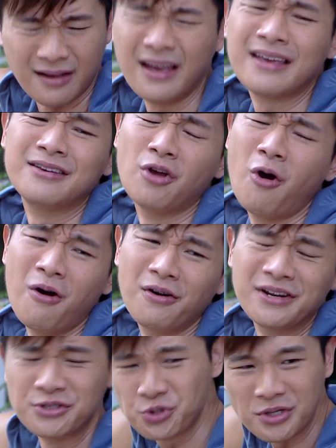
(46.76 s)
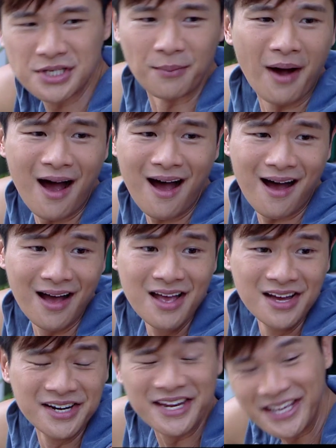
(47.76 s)
哎呦，你说什么？
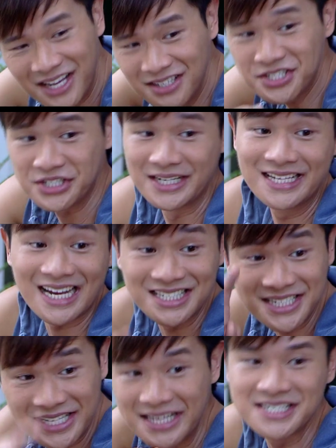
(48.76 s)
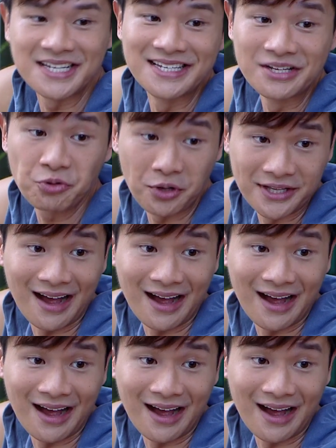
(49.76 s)
你跟子玲才是天生一对